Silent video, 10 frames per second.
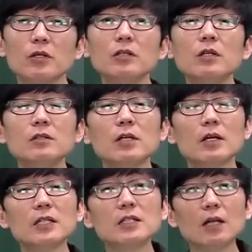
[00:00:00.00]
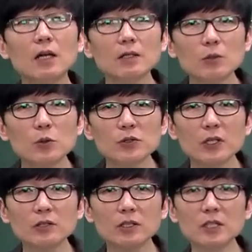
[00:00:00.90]
이때 이제 이자가 들어올 수
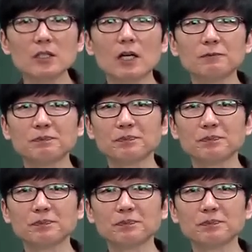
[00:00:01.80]
있겠죠. 이자.